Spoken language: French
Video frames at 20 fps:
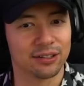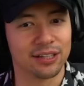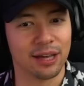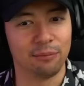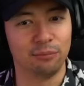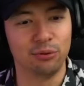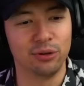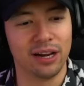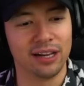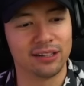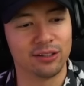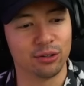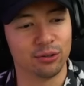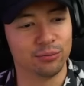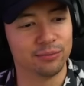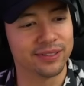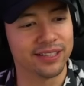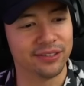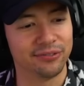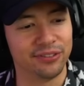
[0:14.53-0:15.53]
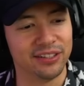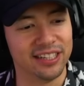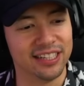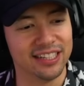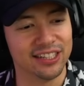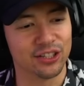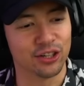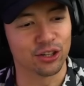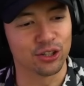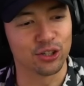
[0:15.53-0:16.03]
quand ta boule elle tombe c'est
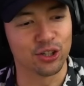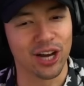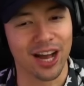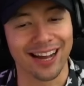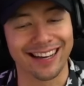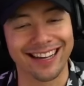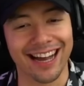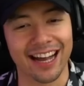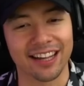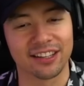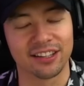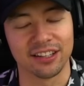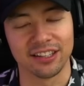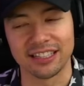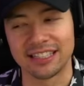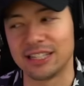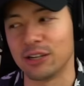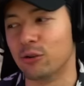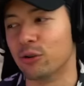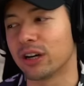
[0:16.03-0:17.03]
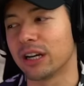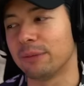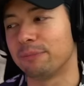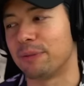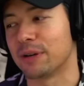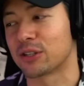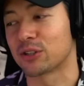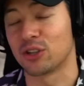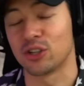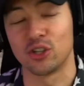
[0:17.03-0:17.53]
fini genre tu la regardes c'est horrible
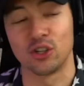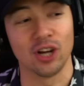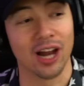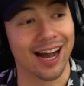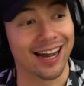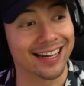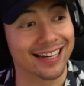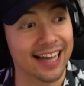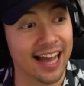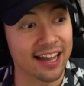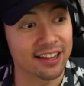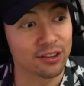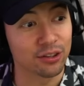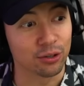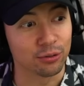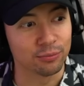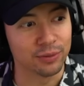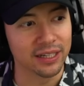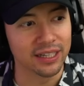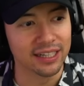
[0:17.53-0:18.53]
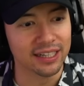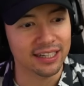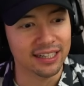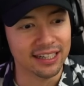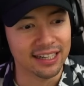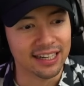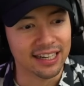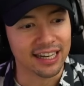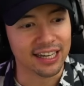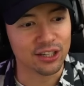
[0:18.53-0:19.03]
parce que tu la regardes tomber
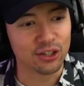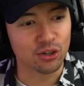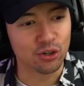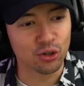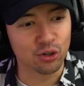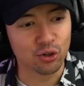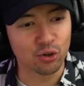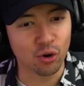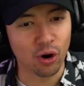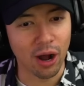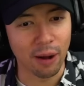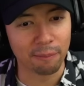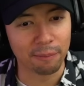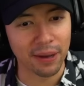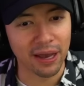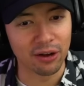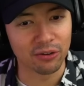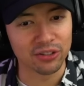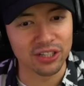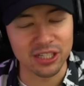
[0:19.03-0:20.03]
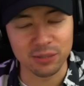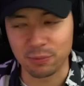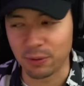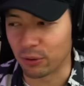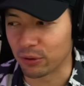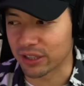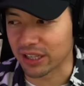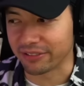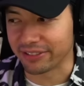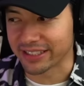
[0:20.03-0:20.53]
et tu cours après en
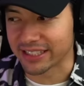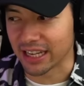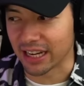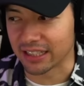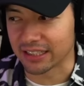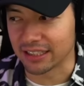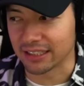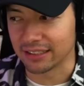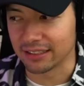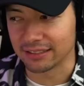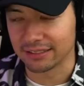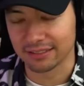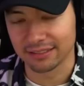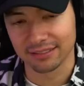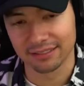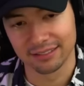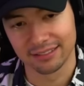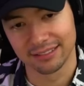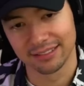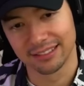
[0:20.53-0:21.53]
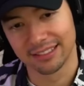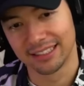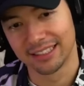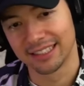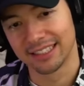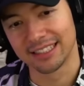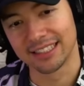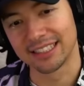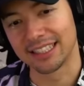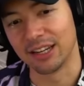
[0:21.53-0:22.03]
espérant qu'elle va s'arrêter
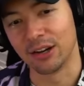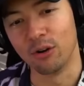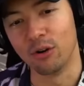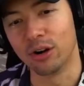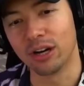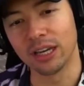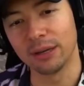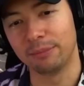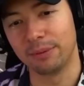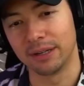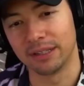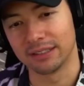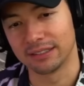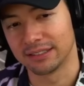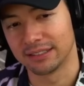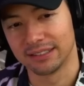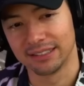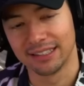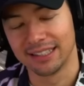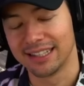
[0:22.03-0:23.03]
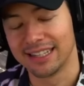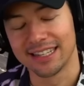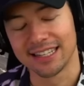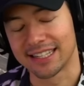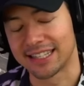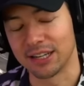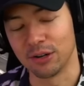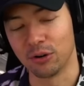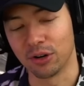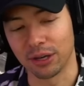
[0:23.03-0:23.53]
c'est horrible c'est